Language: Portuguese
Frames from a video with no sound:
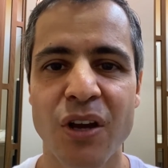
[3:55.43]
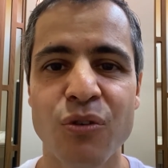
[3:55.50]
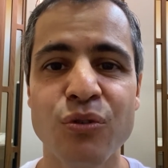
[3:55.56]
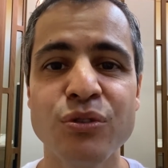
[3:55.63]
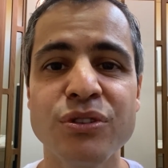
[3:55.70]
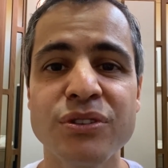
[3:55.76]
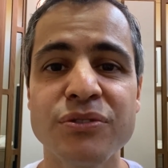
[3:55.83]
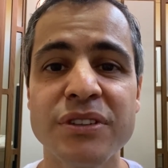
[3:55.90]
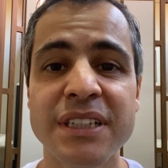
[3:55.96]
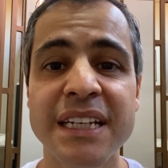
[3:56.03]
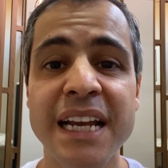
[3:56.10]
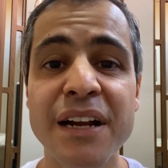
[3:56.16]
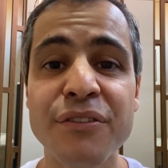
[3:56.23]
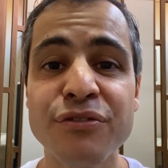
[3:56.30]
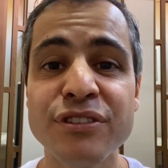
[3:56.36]
Os
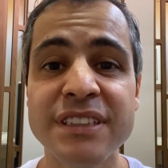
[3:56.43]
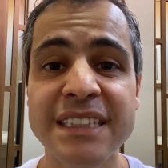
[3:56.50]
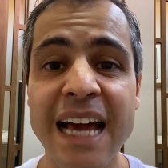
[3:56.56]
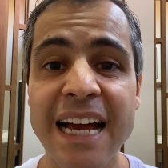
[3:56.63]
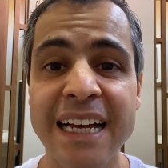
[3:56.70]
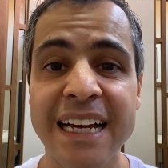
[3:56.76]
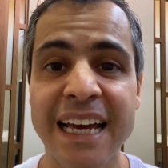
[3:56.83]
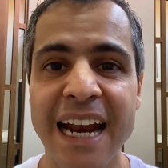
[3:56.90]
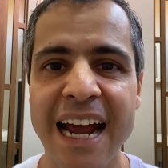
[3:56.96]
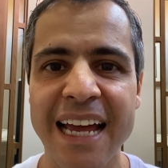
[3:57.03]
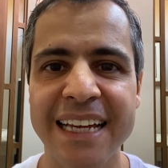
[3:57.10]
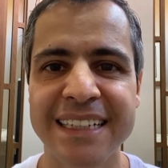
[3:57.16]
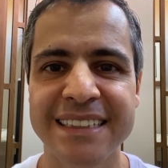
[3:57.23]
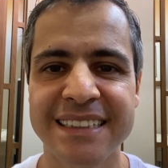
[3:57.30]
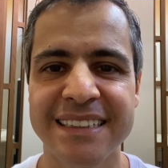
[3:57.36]
nervos
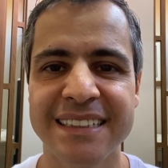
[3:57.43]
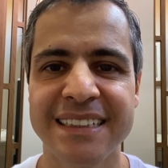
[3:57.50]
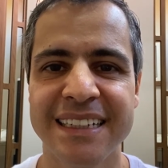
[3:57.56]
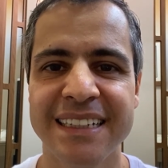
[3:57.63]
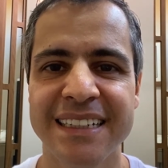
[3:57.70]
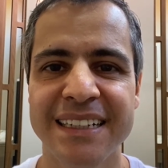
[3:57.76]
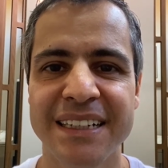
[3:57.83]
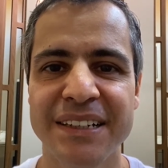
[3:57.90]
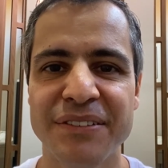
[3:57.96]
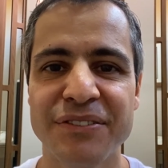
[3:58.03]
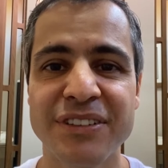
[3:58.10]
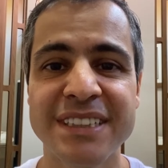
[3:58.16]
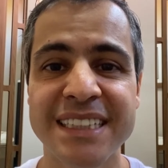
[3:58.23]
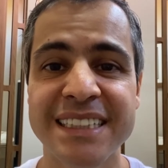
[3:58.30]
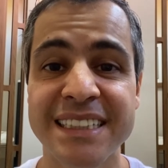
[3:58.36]
sacrais,
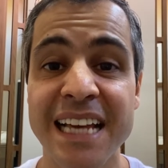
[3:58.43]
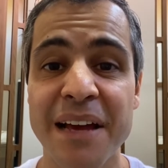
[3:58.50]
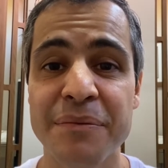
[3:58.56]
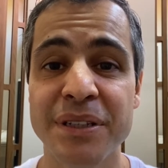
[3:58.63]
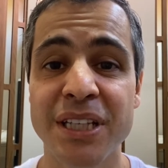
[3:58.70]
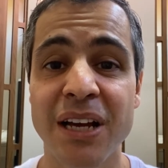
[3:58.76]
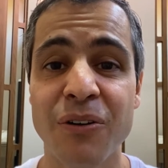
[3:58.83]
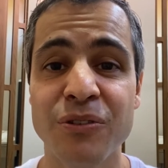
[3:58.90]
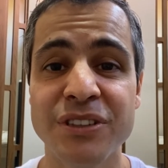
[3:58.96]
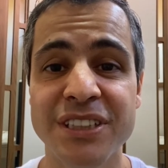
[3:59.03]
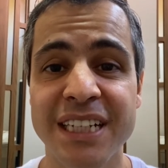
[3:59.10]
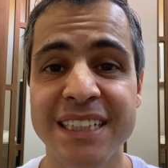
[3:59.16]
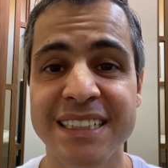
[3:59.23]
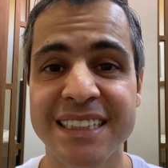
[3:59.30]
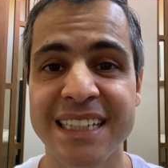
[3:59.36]
você sabe de onde
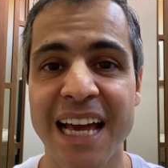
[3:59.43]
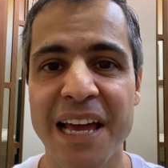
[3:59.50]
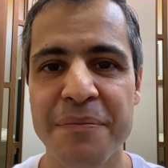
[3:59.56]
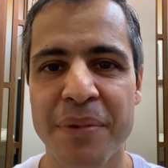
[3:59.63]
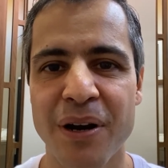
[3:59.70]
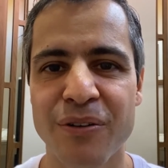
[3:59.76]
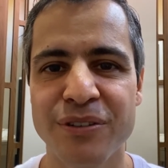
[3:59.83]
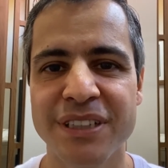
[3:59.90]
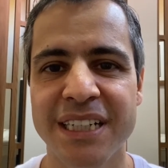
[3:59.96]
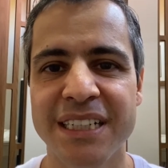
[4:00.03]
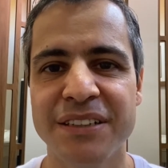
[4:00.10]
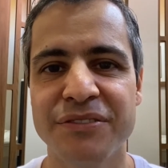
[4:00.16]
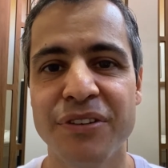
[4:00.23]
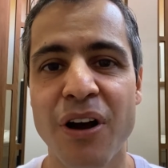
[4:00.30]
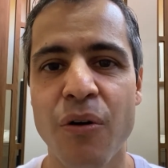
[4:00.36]
eles saem, para onde
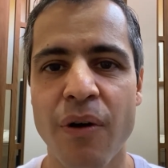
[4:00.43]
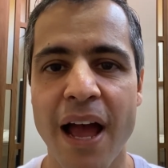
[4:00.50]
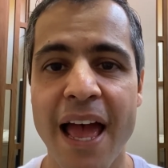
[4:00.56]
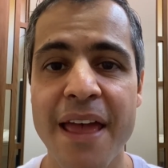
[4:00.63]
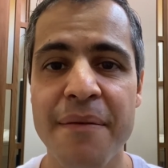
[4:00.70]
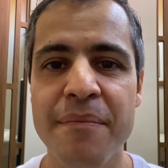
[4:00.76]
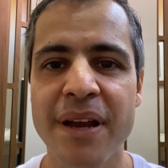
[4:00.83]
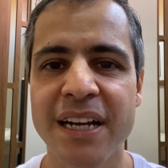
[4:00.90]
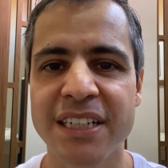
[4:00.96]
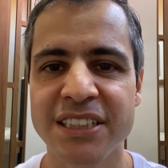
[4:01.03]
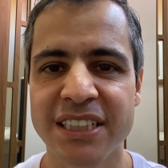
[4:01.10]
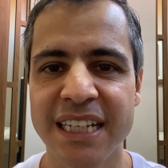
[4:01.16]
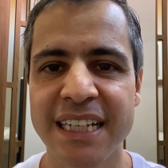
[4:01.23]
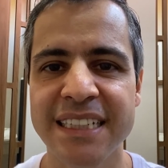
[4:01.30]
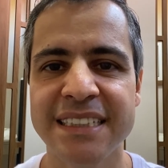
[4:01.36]
eles vão? A
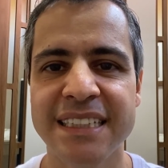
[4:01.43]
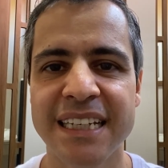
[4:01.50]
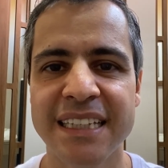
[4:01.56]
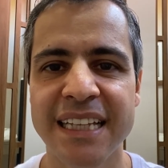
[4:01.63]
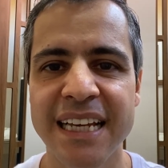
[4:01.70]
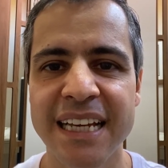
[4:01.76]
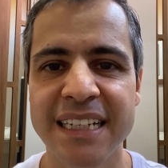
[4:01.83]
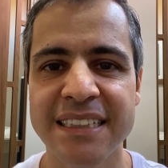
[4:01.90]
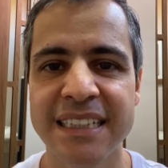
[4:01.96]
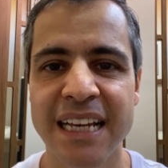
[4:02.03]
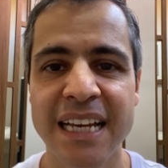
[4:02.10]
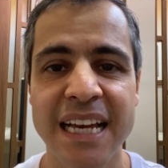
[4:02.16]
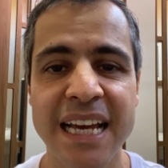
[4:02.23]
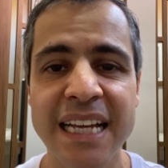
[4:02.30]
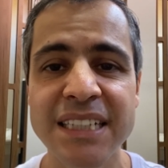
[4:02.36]
emergência deles,
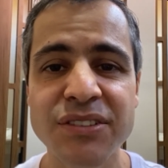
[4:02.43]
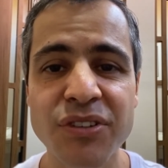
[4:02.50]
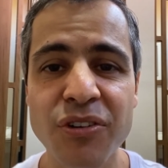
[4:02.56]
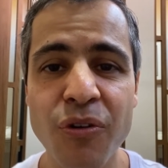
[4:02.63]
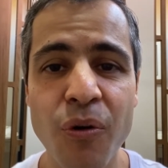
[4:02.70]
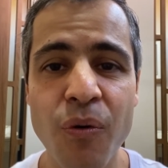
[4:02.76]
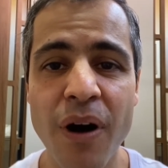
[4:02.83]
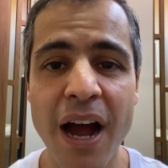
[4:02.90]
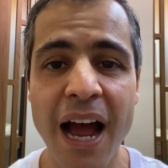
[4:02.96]
eles ficam